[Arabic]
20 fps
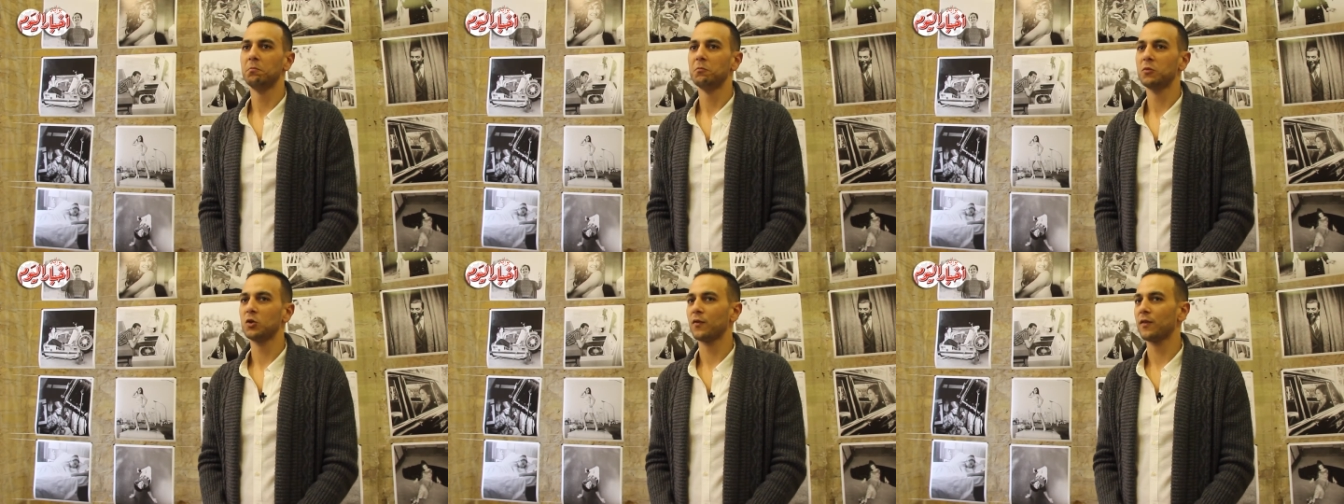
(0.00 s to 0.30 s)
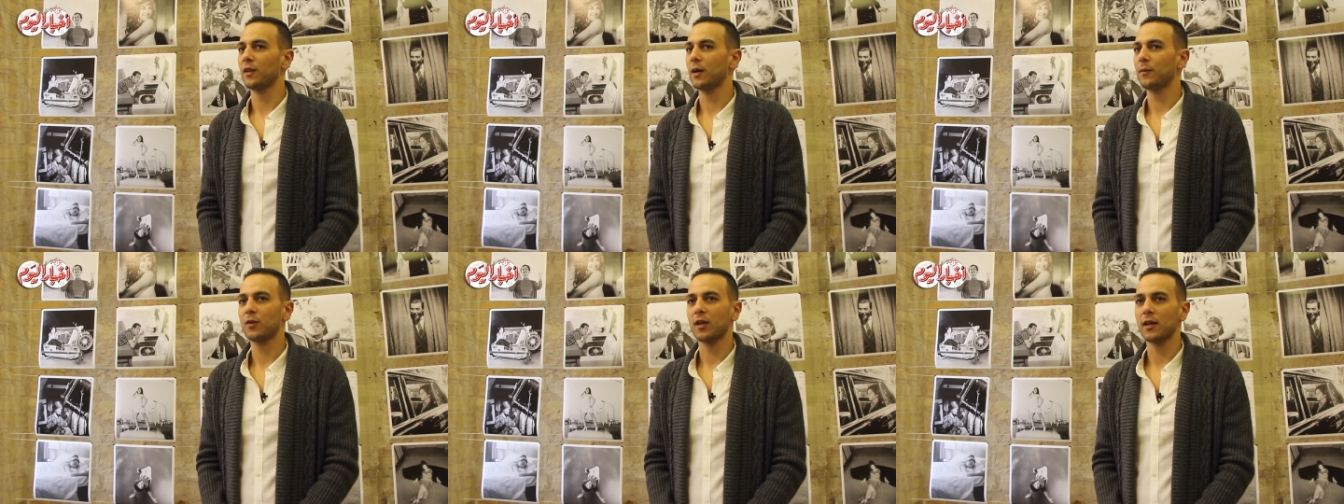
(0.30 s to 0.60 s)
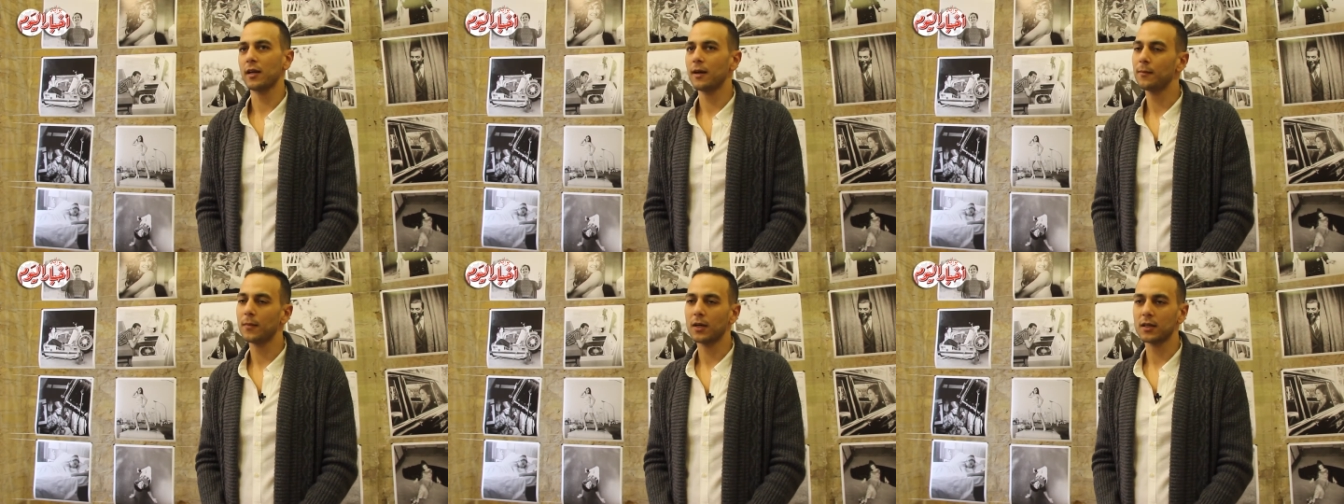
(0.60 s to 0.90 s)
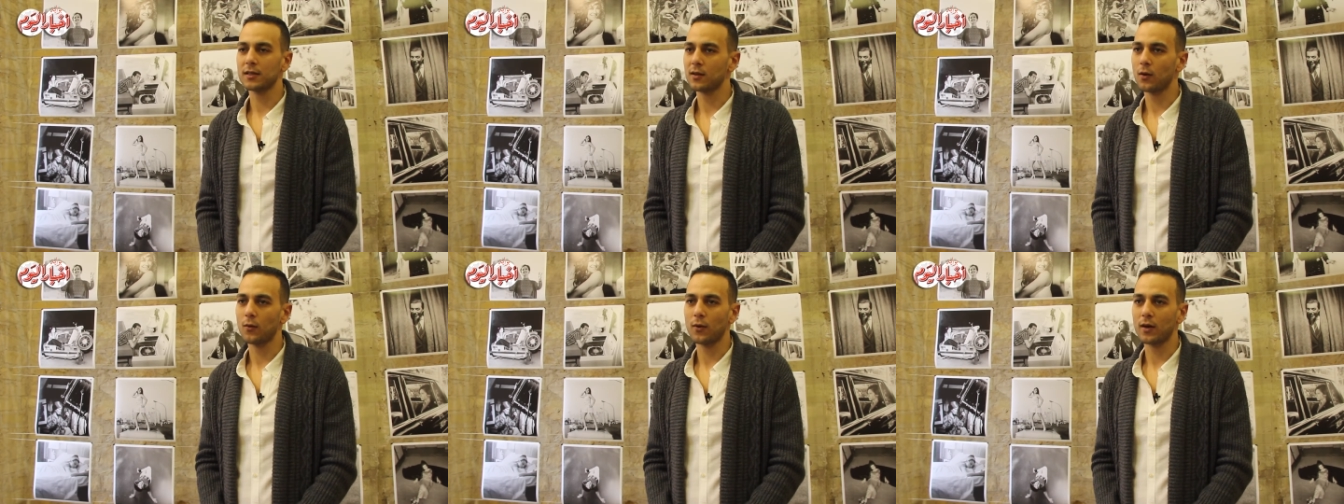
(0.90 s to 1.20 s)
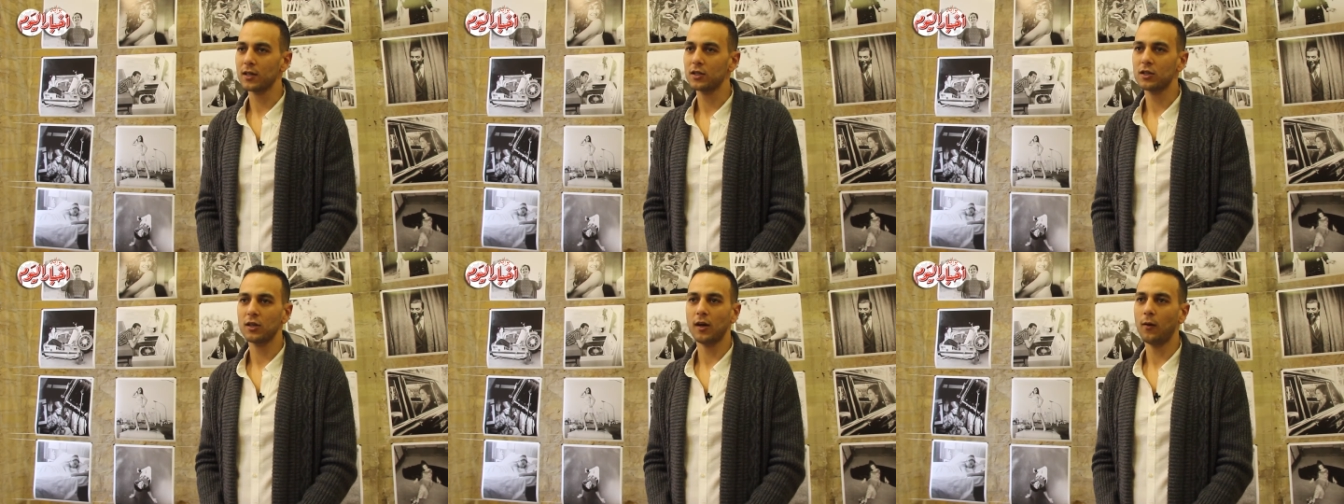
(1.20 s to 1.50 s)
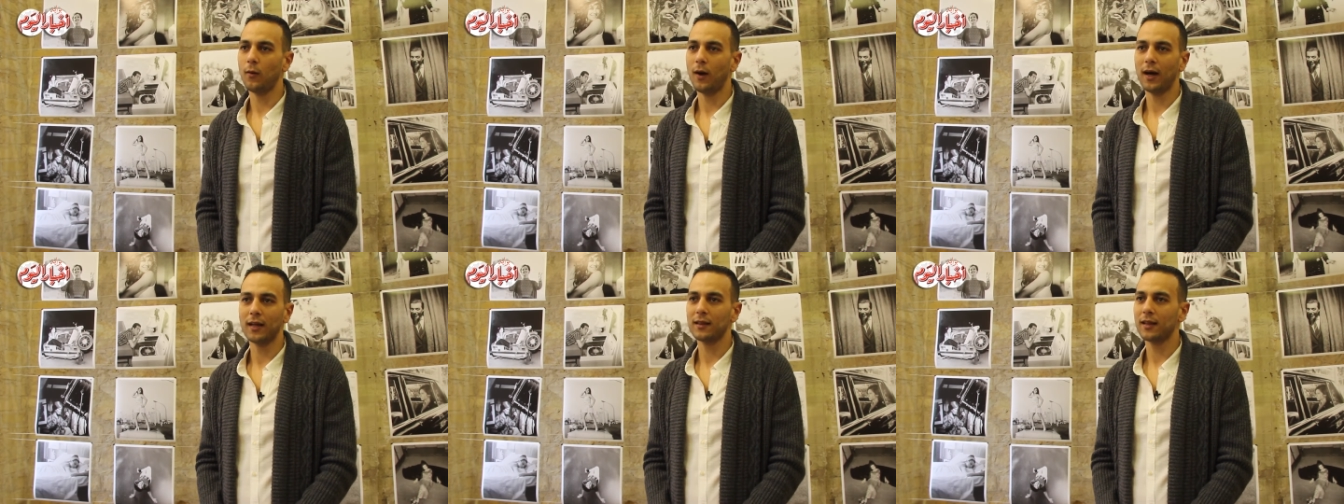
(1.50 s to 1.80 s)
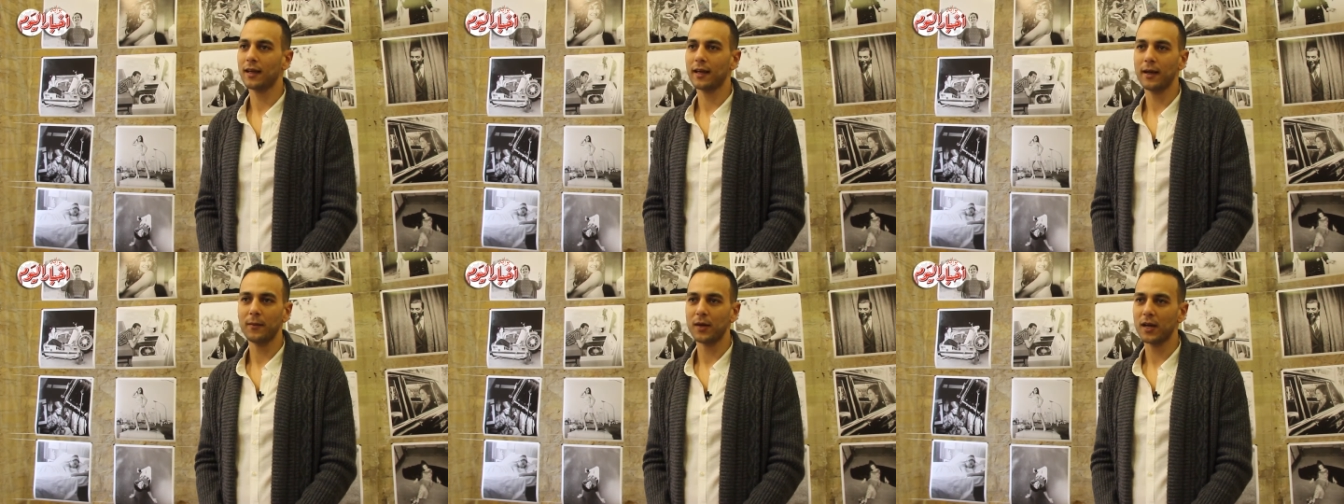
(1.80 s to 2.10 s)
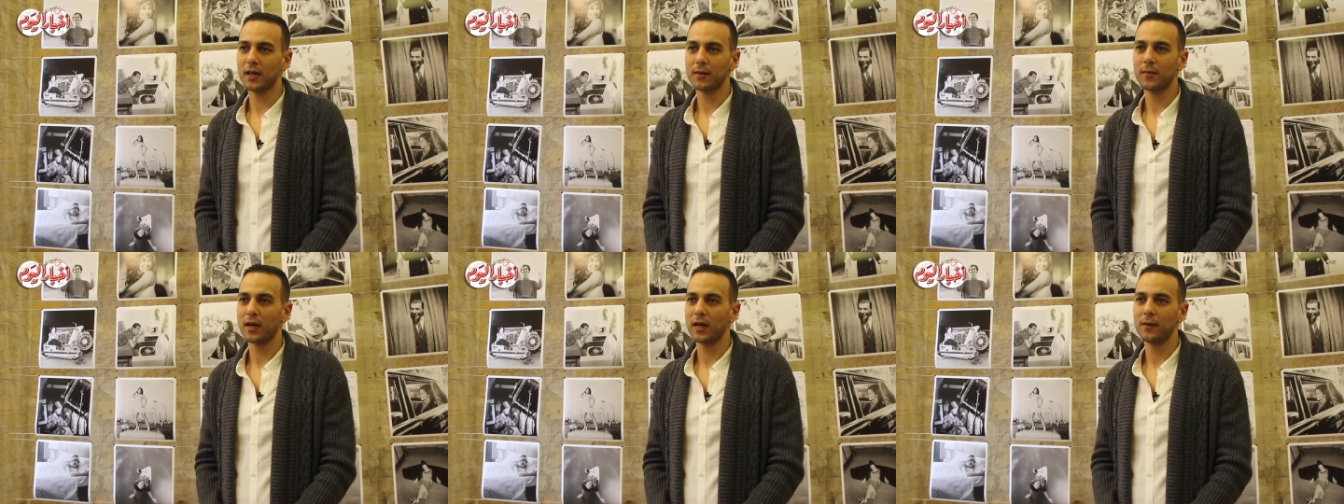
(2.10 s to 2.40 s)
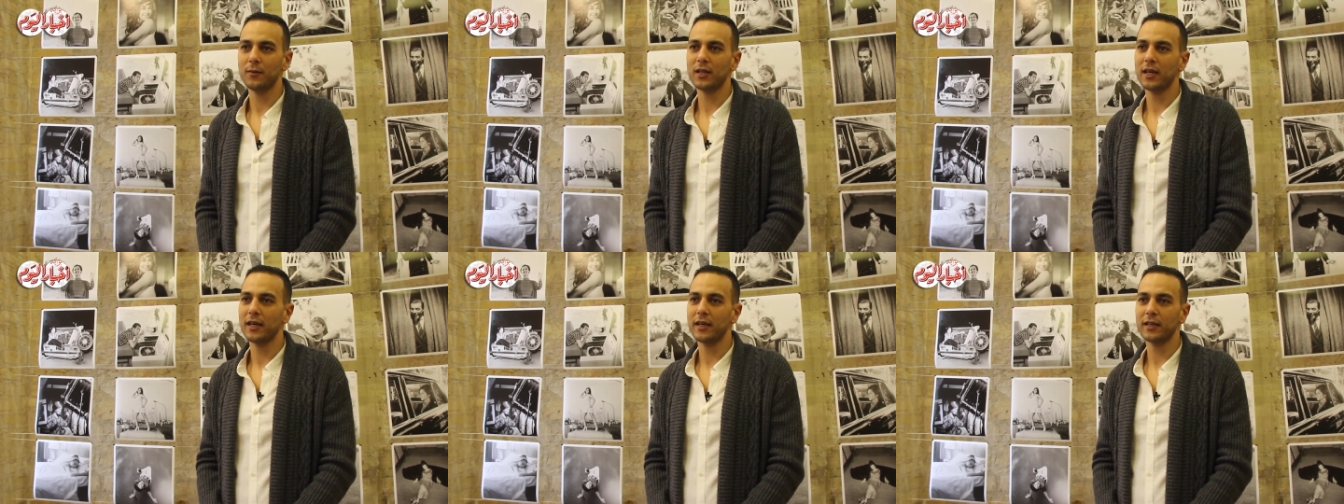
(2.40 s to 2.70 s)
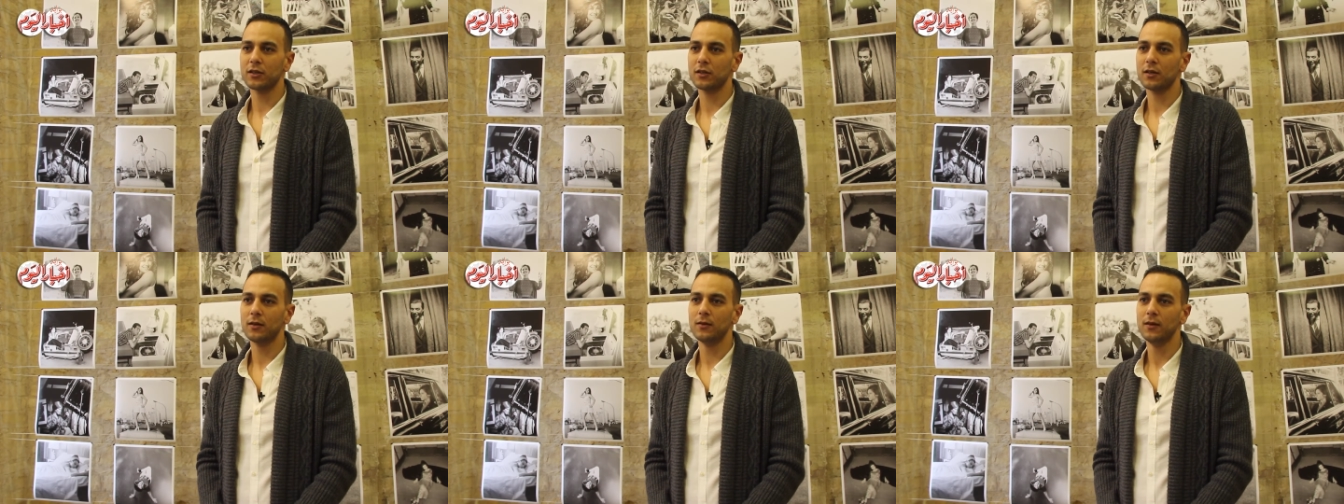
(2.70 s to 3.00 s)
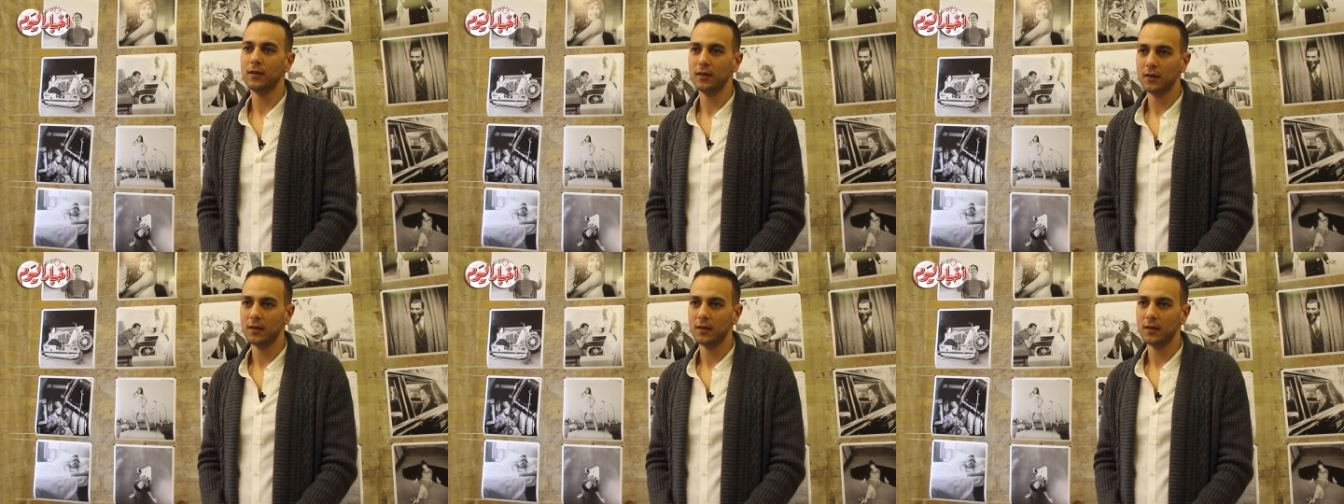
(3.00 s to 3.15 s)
شفناها بطريقه ما اتصورتش او حتى الكاميرات ما جابتهاش